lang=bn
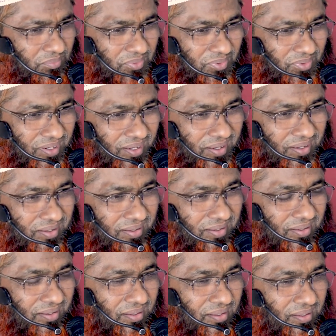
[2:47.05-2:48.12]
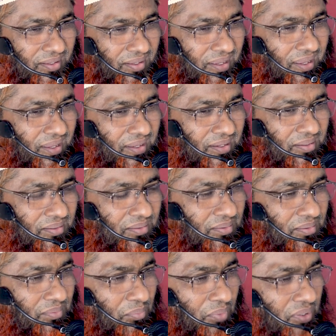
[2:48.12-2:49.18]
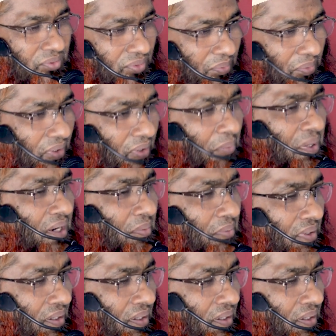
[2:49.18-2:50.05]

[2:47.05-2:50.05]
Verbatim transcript: বড় না হ্যাঁ বক্তব্য হলেও পরে